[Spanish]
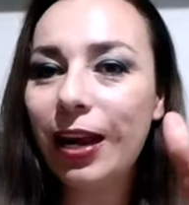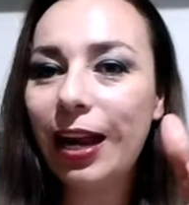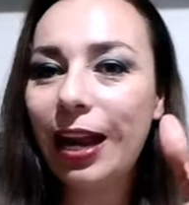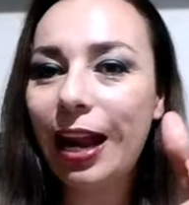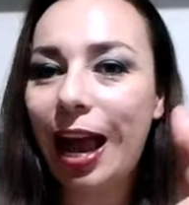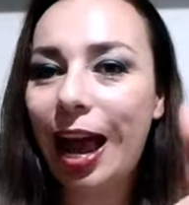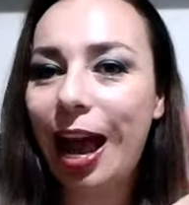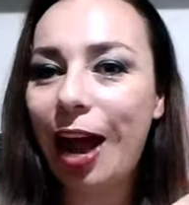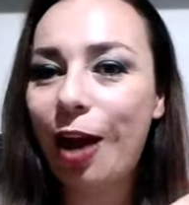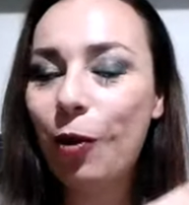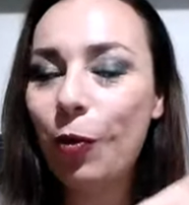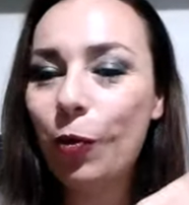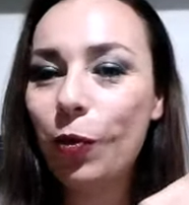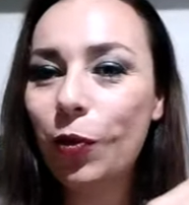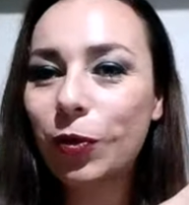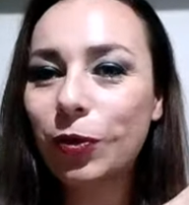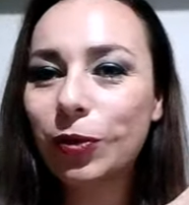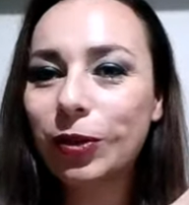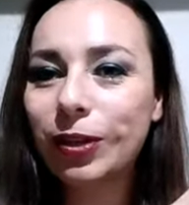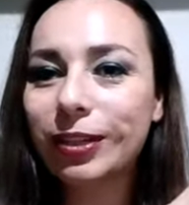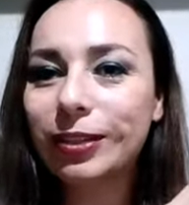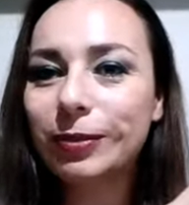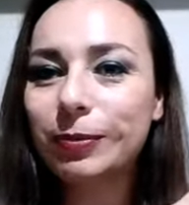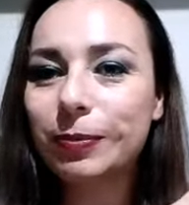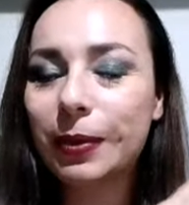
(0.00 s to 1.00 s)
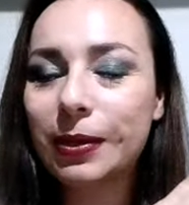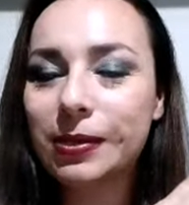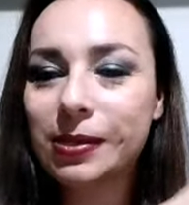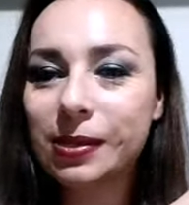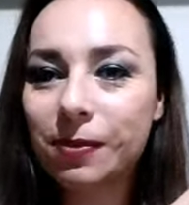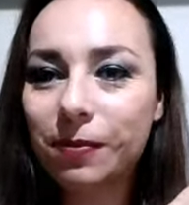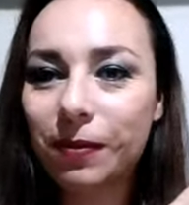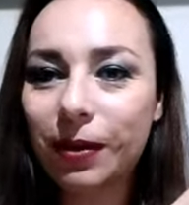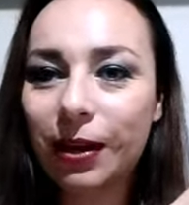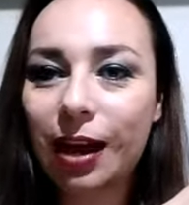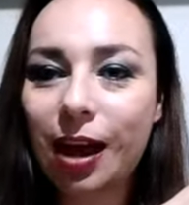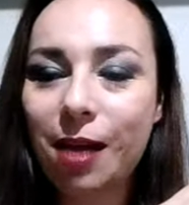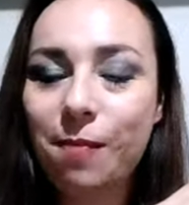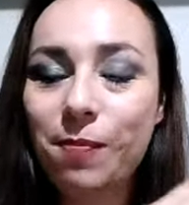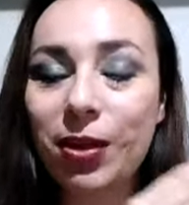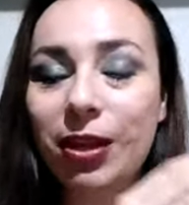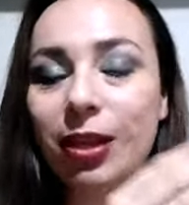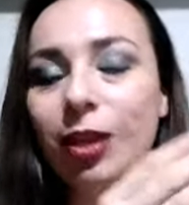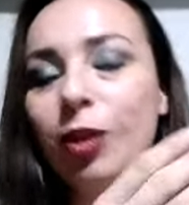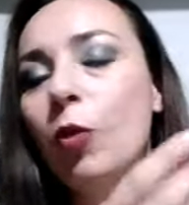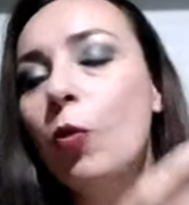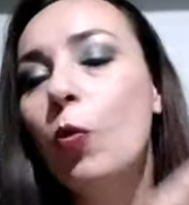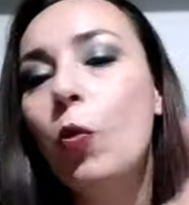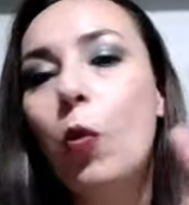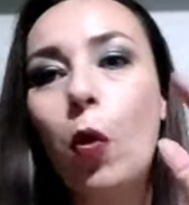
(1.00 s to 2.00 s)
fiel a uno específicamente,